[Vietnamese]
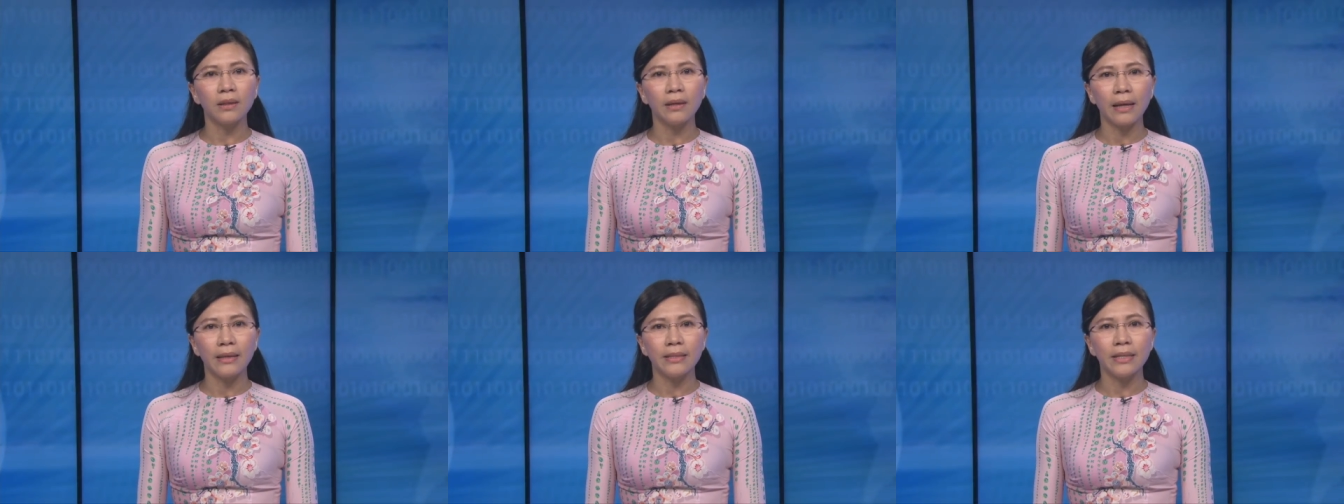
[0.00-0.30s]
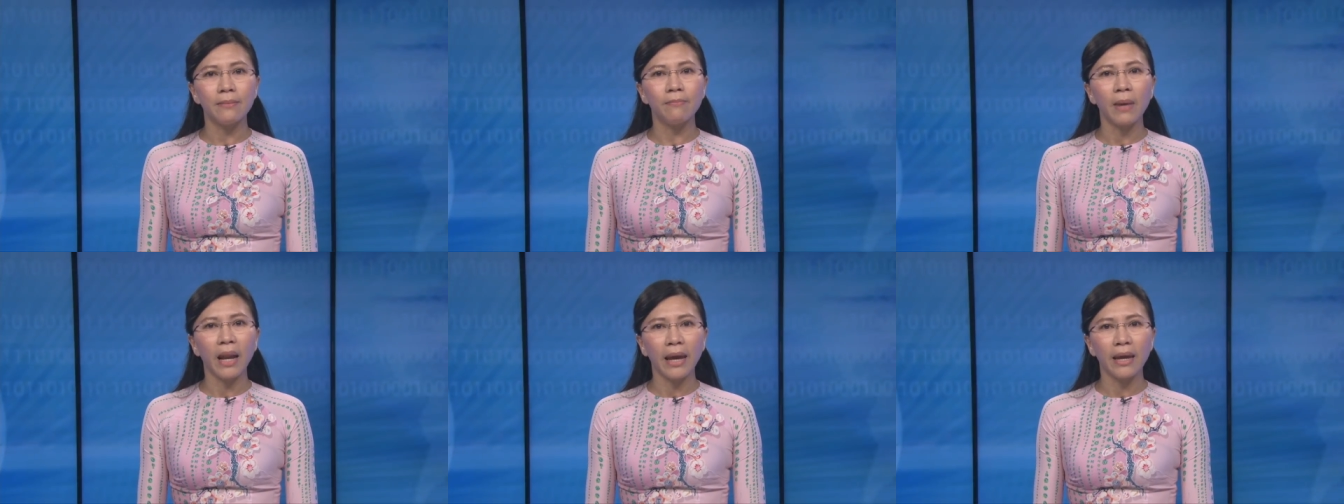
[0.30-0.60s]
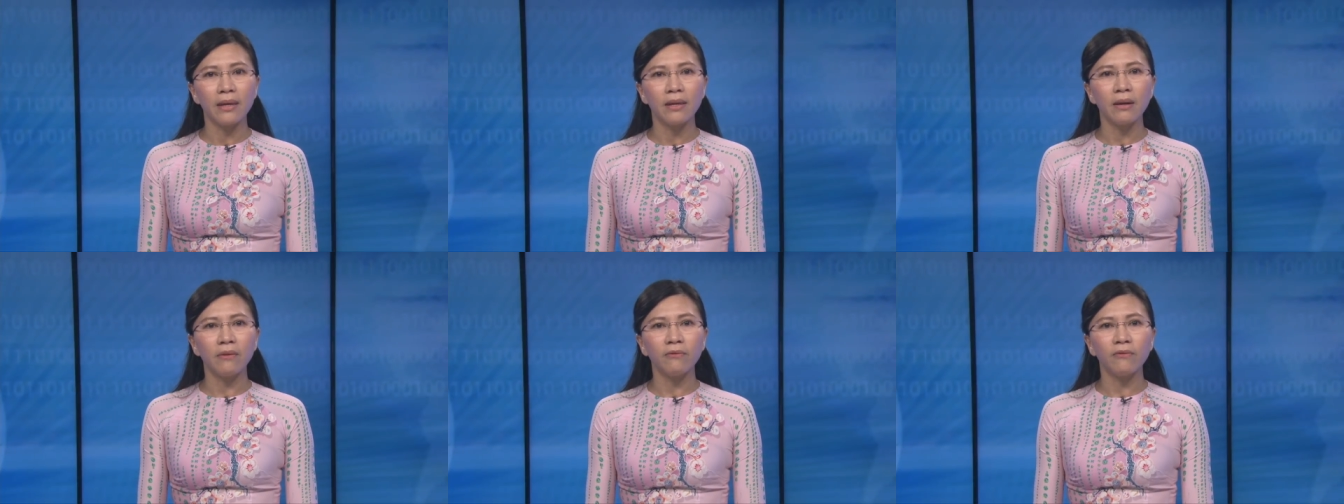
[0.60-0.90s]
để chiếm
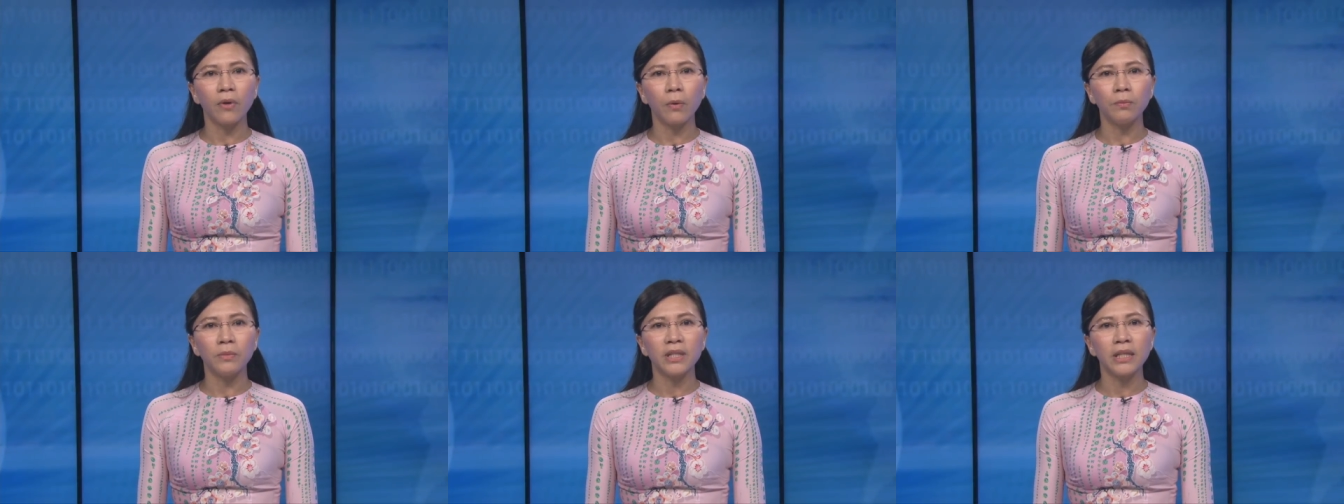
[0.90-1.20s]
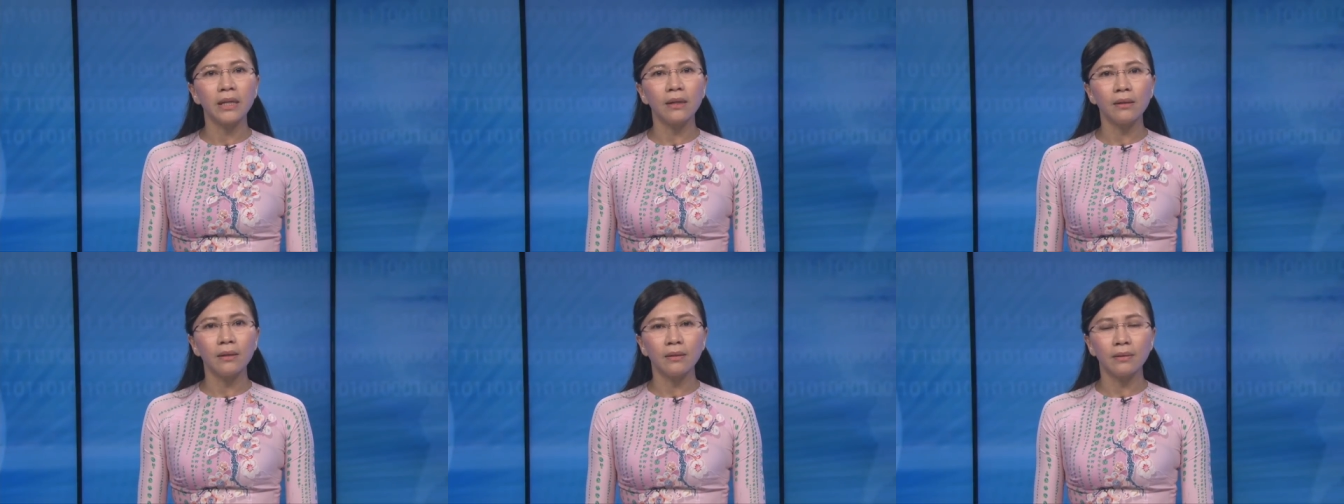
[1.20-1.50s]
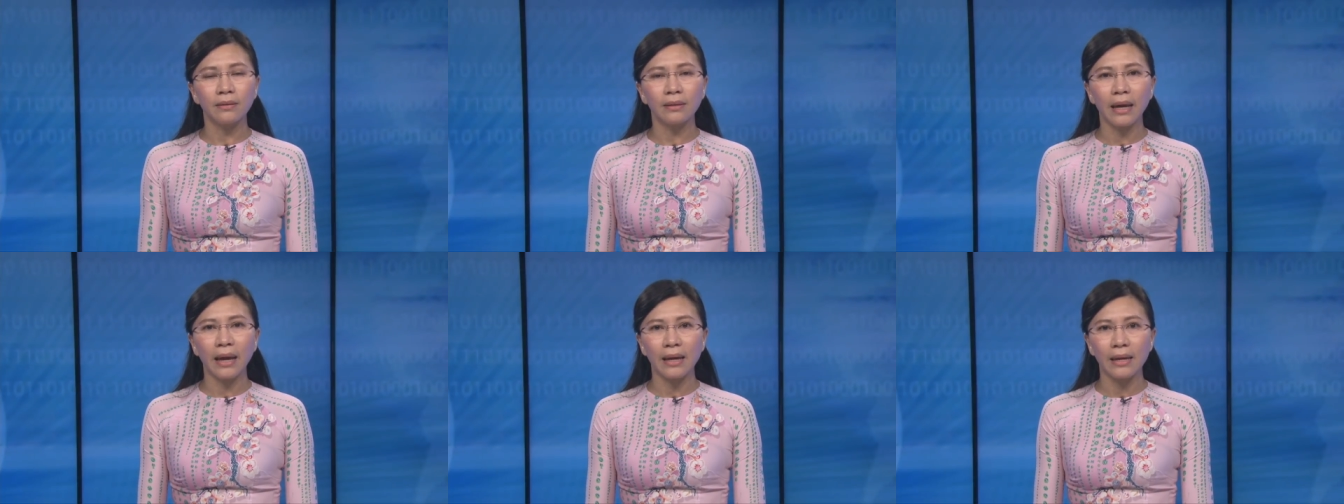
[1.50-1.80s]
lấy những vùng chiến
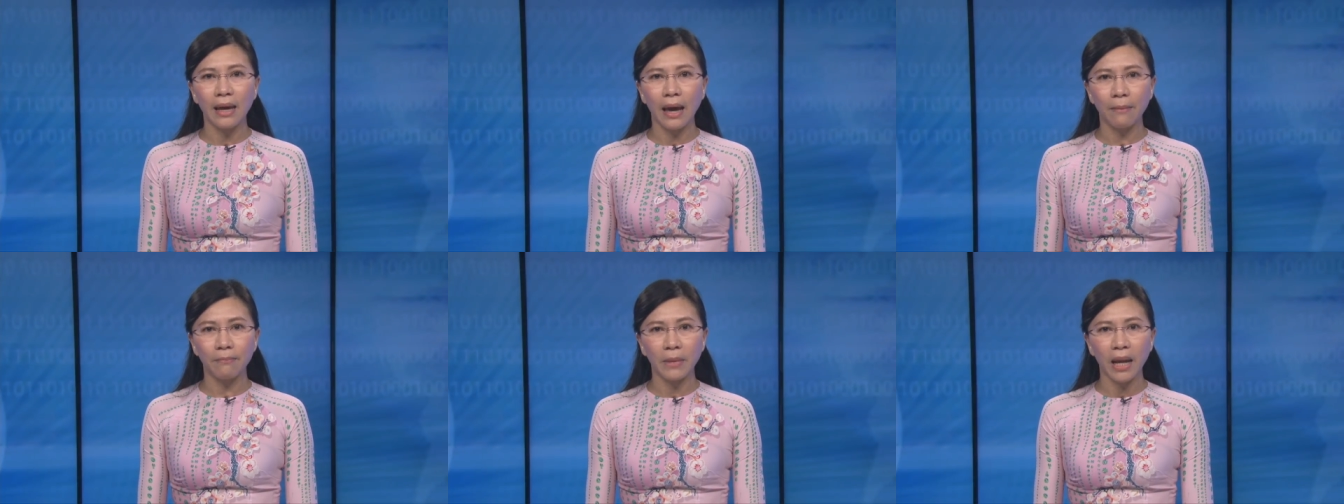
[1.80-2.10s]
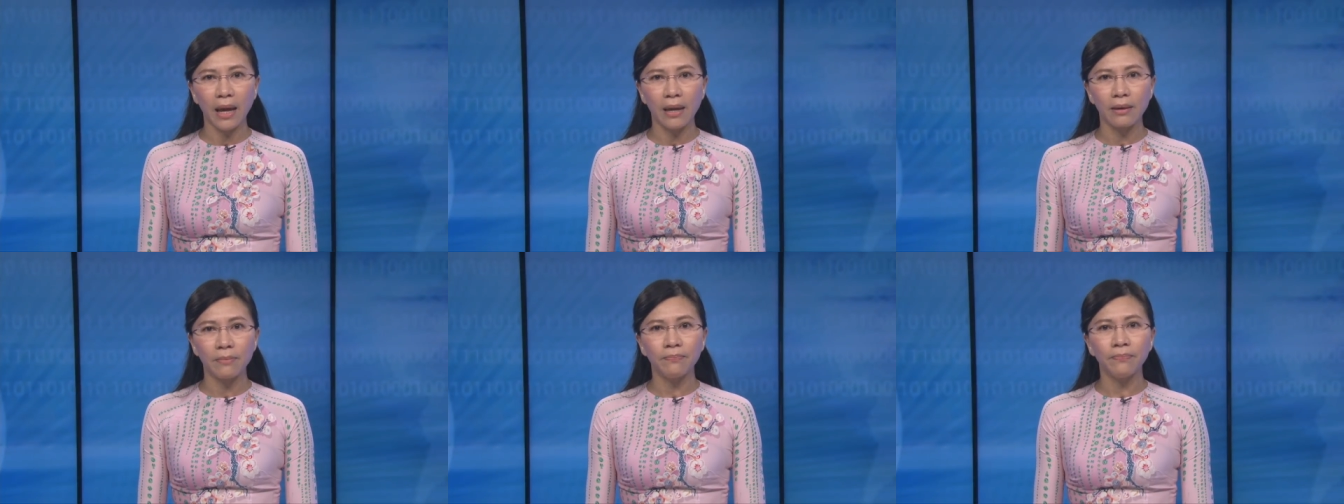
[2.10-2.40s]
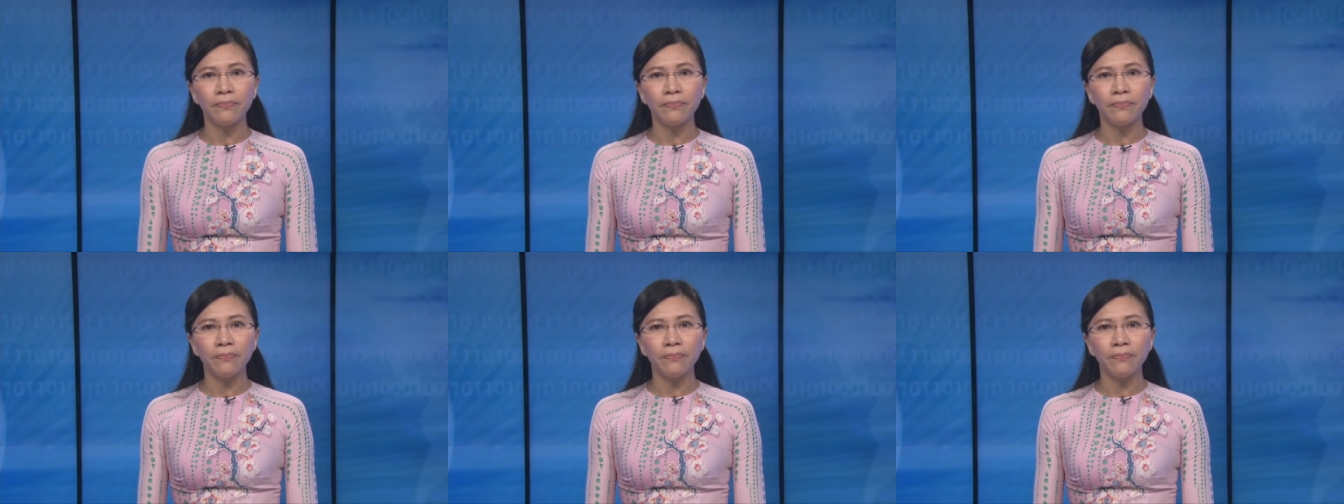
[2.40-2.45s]
lược nhạy cảm này